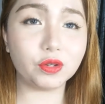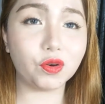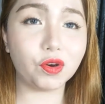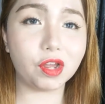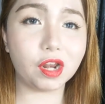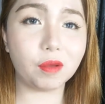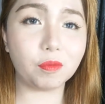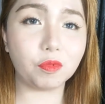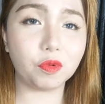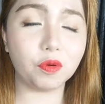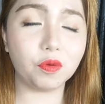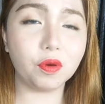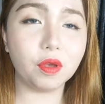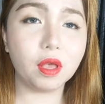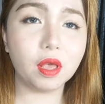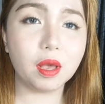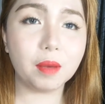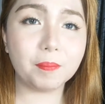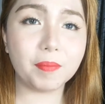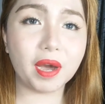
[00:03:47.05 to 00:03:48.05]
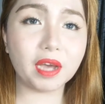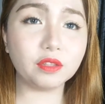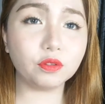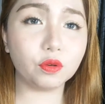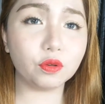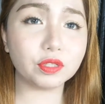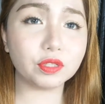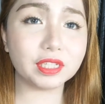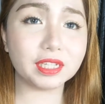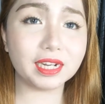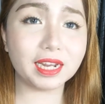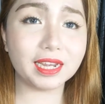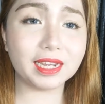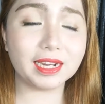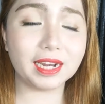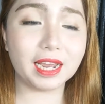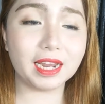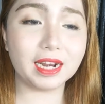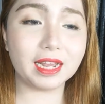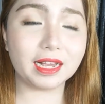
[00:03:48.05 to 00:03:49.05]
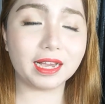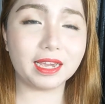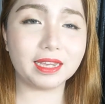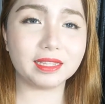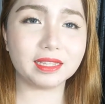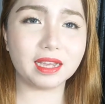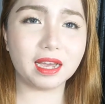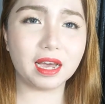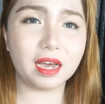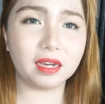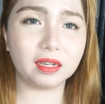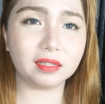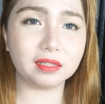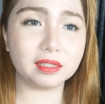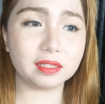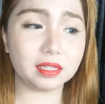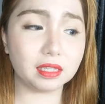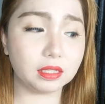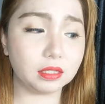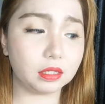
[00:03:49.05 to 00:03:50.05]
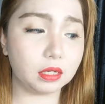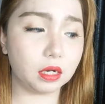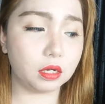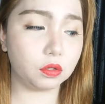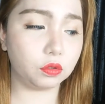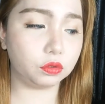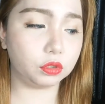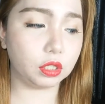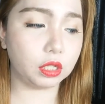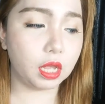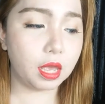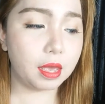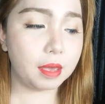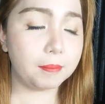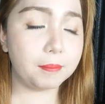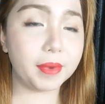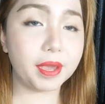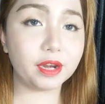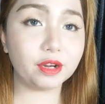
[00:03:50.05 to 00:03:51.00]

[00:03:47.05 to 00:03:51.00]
hindi ko alam kung paano ko sila ilalagay sa aking skincare routine.